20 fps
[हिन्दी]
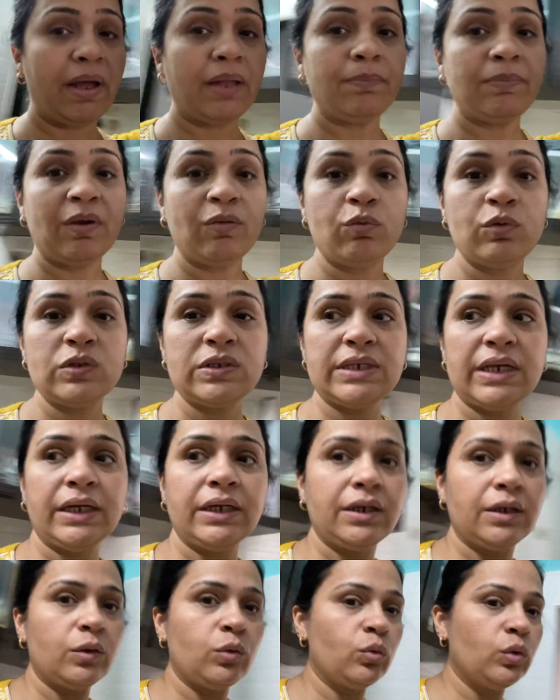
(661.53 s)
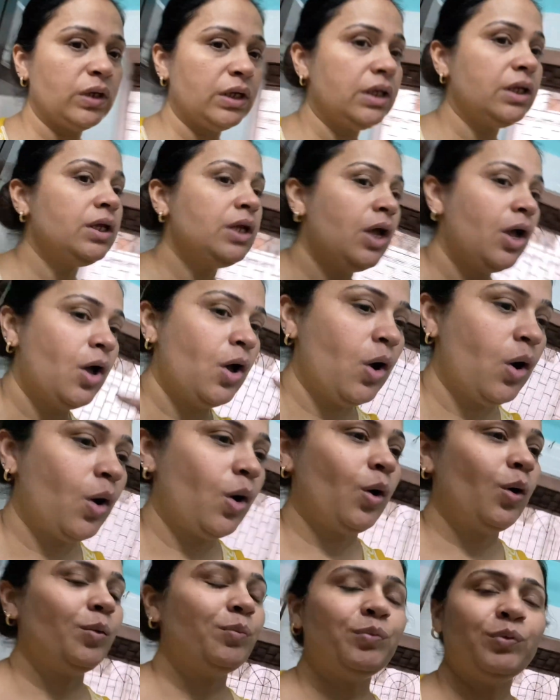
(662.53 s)
बाद मैं वो सेट कर दूंगी
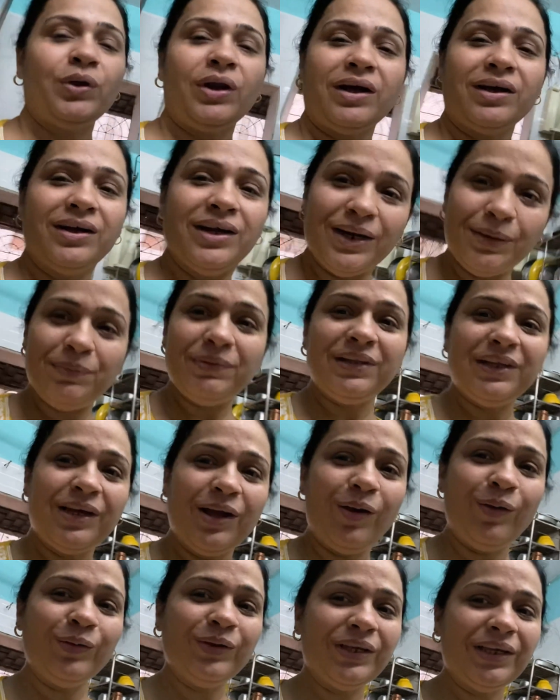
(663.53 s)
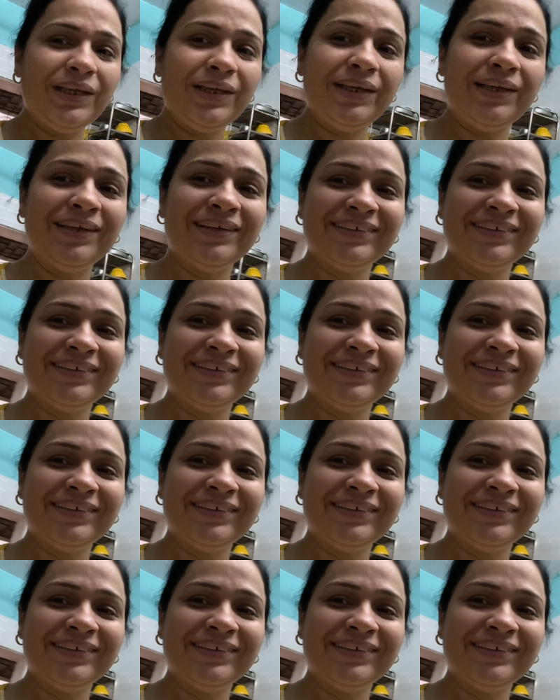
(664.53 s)
और पूरा घर भी दिखाऊंगी